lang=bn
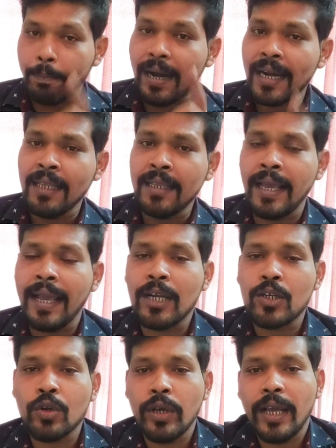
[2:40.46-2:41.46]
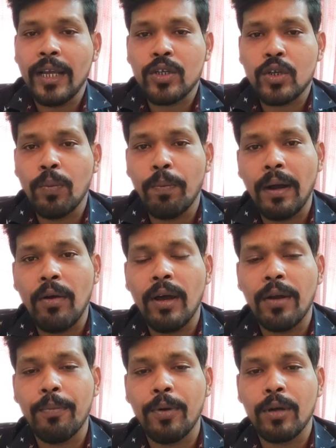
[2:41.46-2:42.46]
বাড়িতে একশো একশো
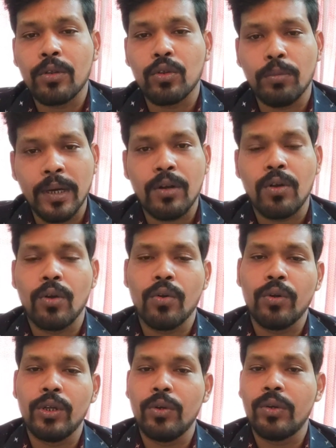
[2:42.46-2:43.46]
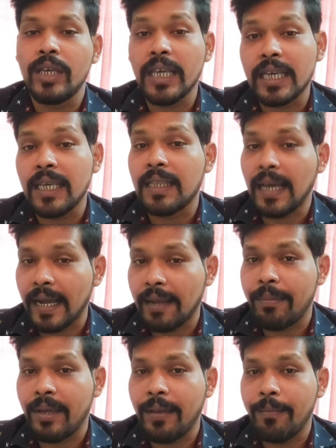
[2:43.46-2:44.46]
পাওয়ার পর তোমার করণীয় কি কি
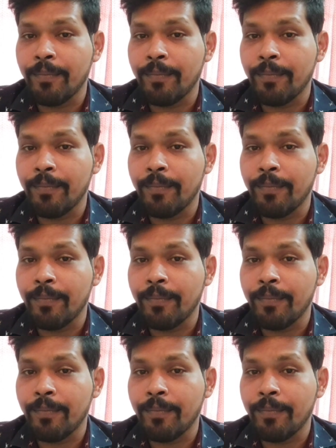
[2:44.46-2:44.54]
থাকবে